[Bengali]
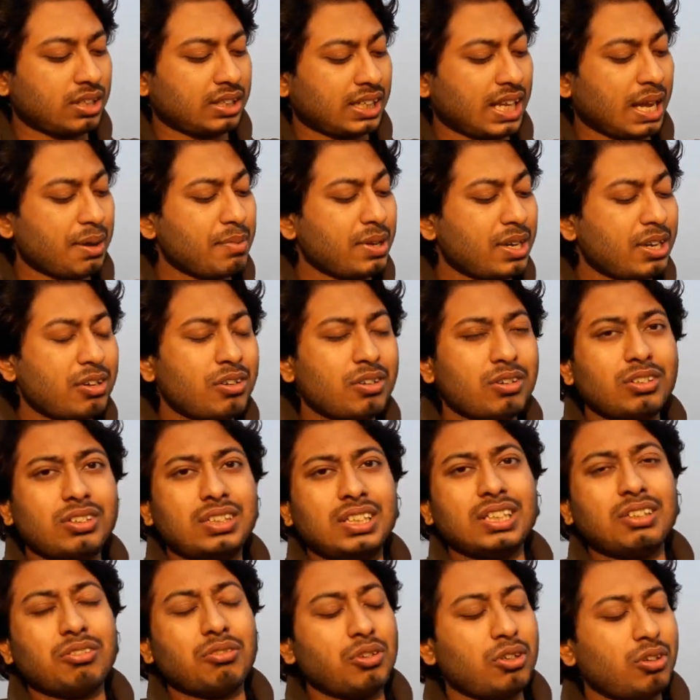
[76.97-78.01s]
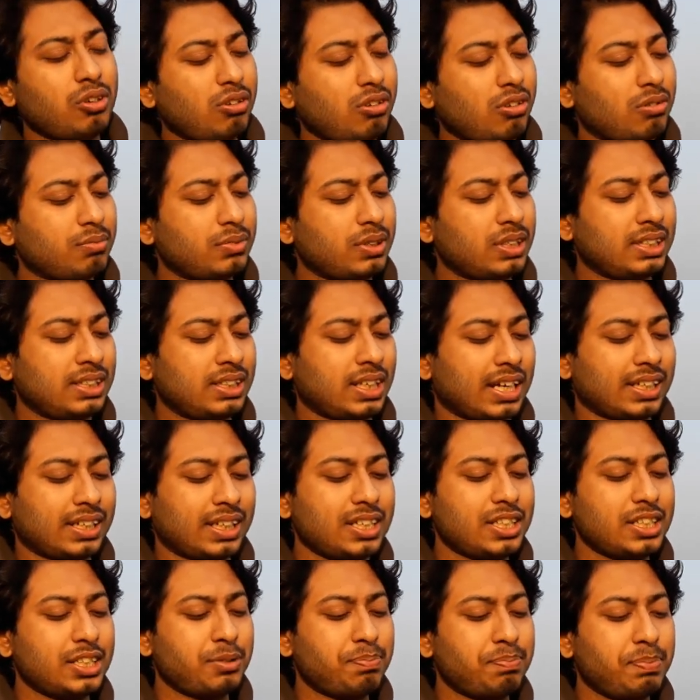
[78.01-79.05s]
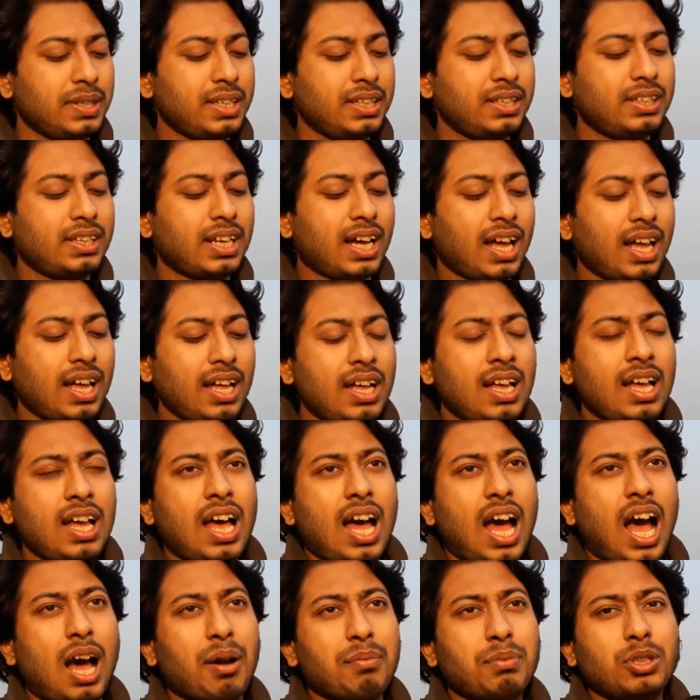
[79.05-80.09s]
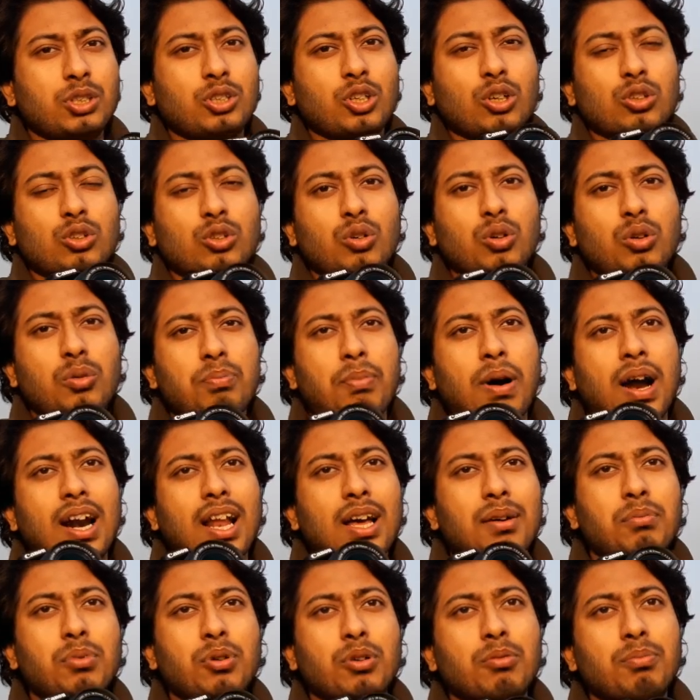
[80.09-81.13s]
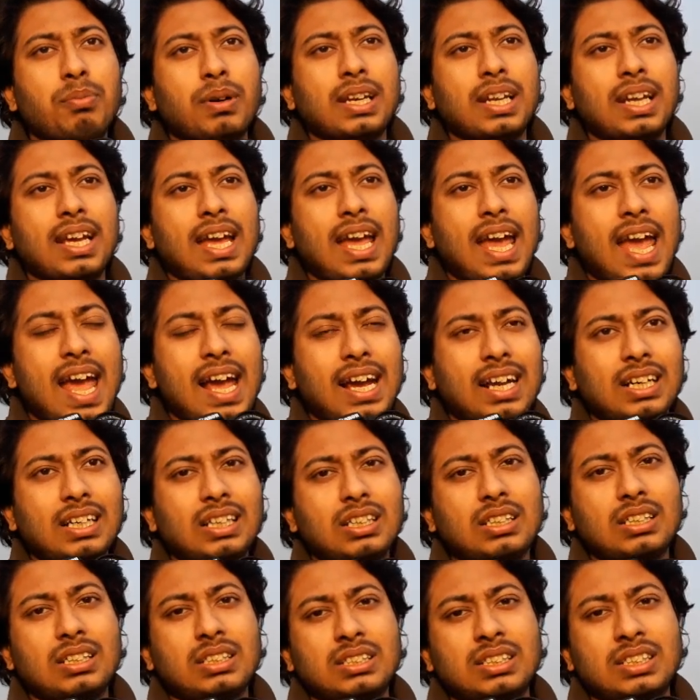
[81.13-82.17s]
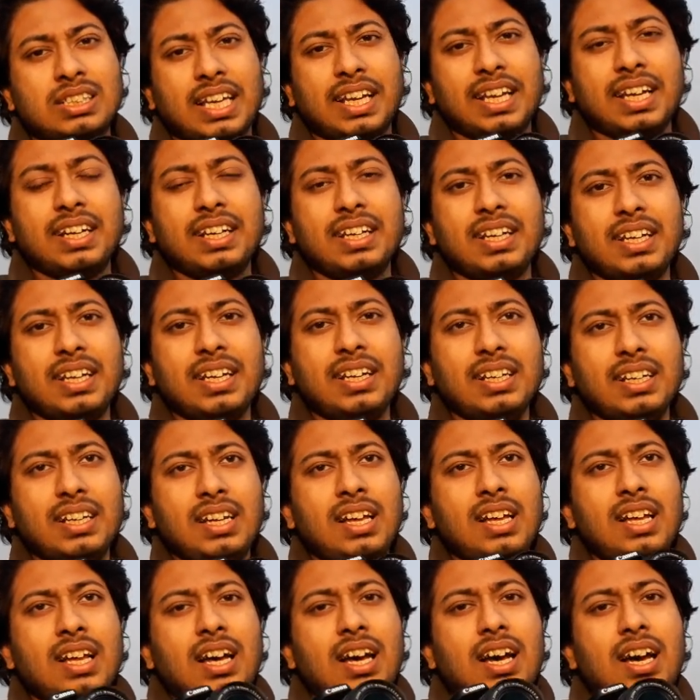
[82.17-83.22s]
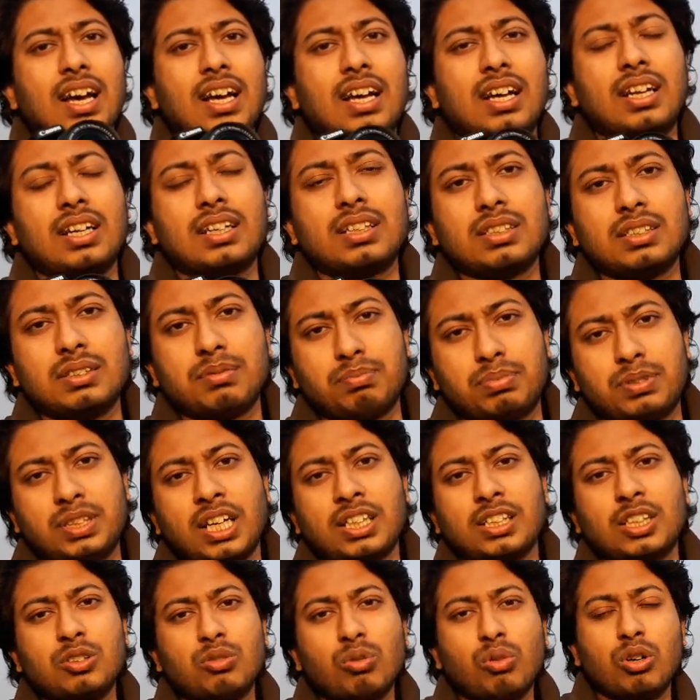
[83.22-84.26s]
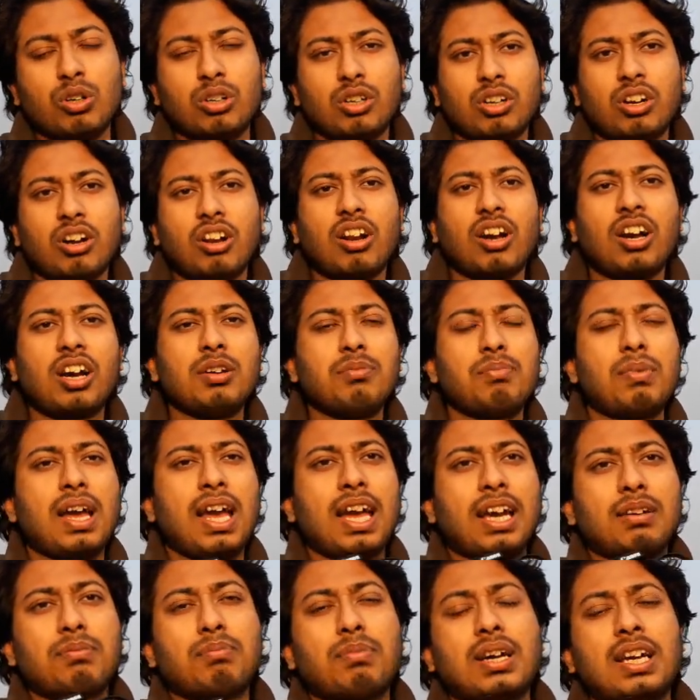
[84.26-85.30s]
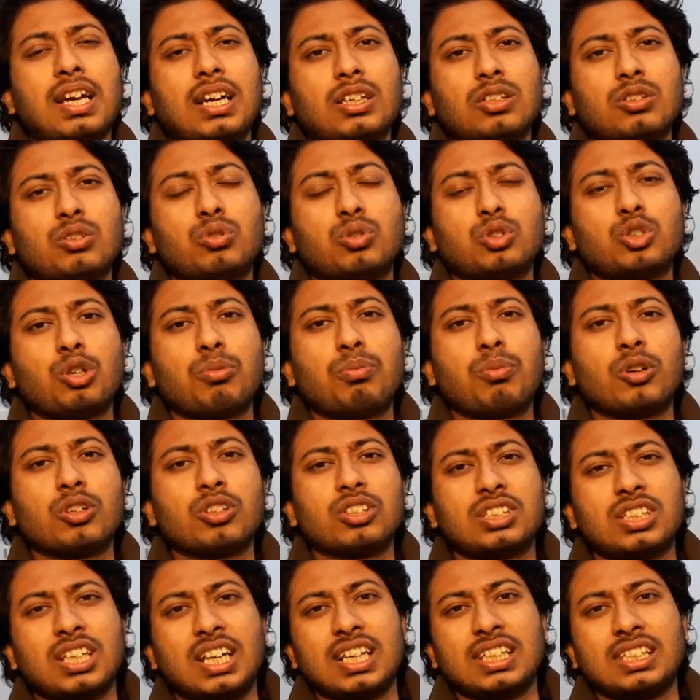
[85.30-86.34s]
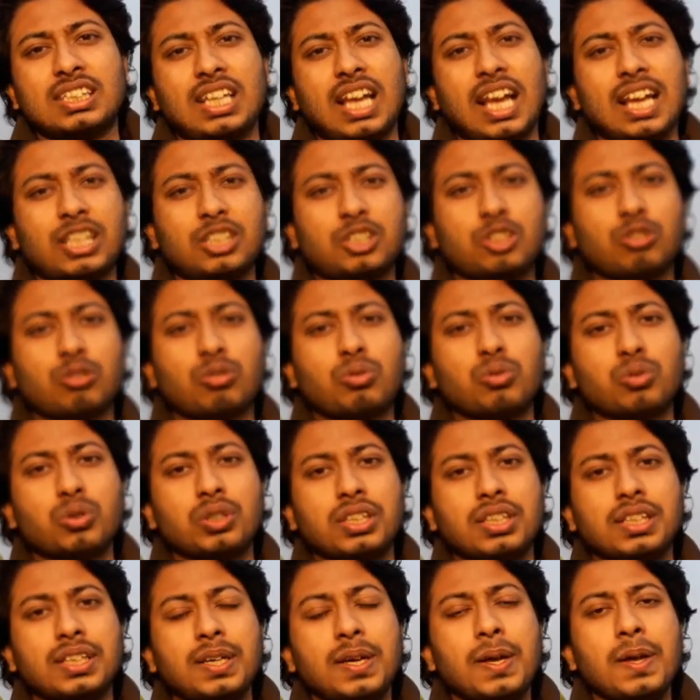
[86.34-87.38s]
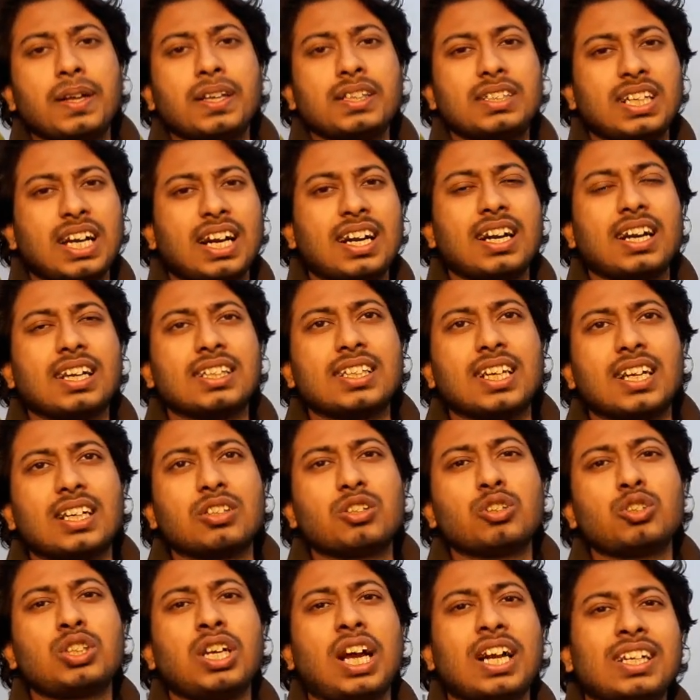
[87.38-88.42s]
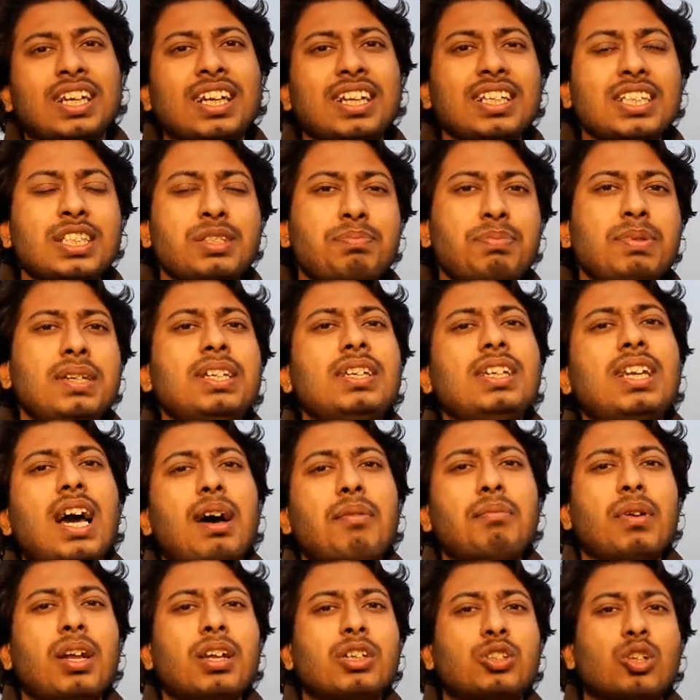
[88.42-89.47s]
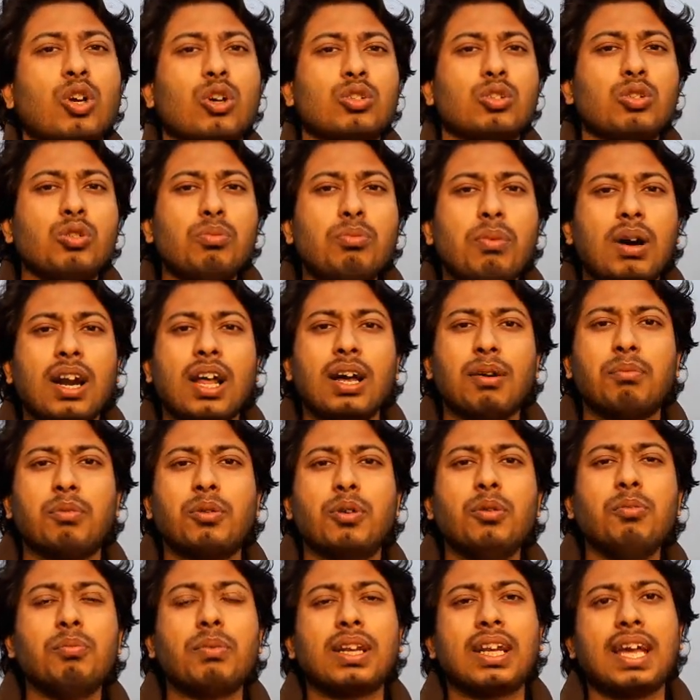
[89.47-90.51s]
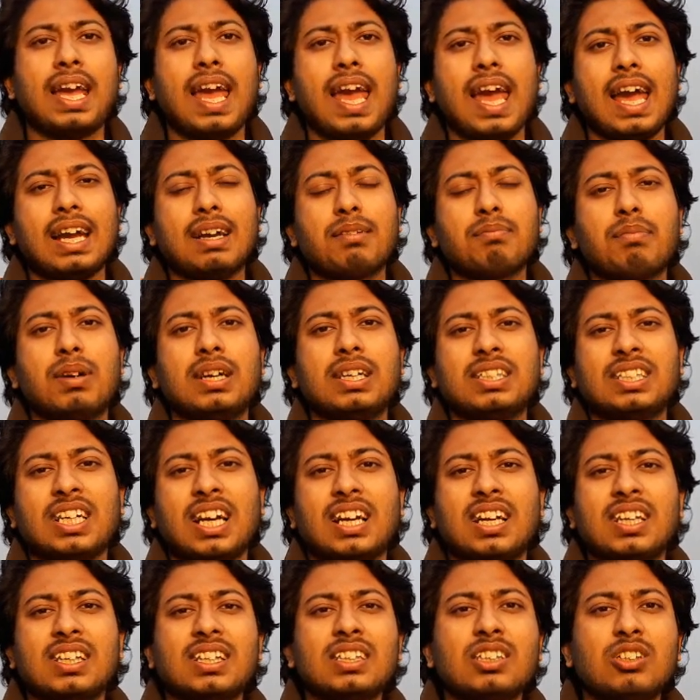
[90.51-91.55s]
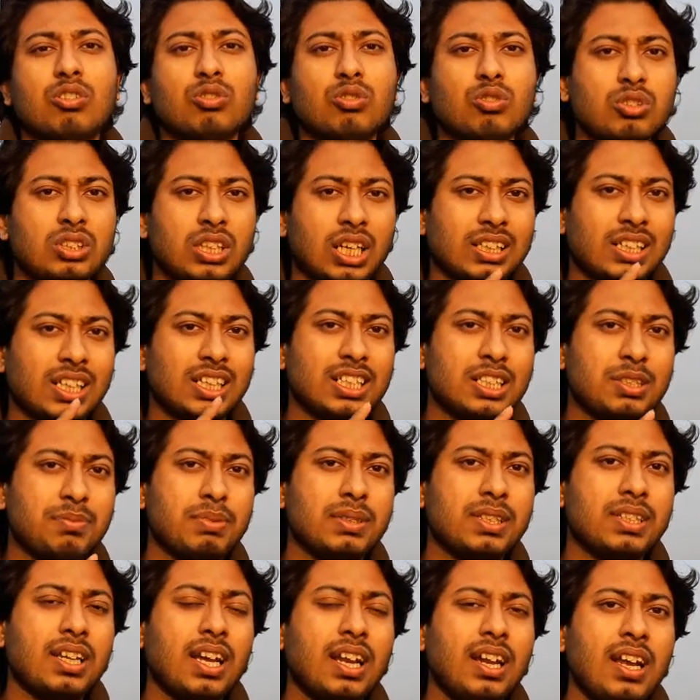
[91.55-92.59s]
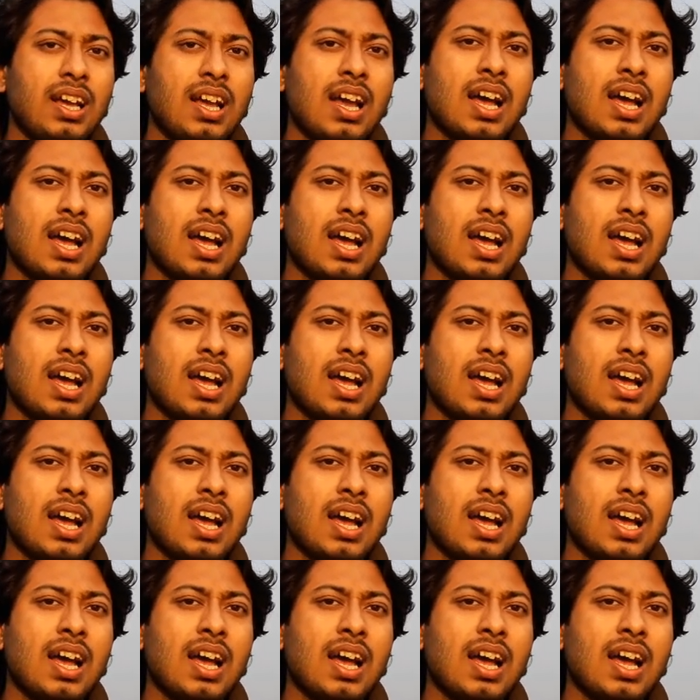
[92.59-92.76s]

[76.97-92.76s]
ক্যামেরারও ঠিক ওই রকম যে শাটার স্পিডটা আমি যত বাড়াবো মানে এক সেকেন্ডের সাথে তুলনা করা হয় বা এক বা এক দুশো পঞ্চাশ একশো কুড়ি চার হাজার তো সাঁতার স্পিডটা আমরা যত বাড়াবো মানে এক বাই চার হাজার তত সাঁতার স্পিডটা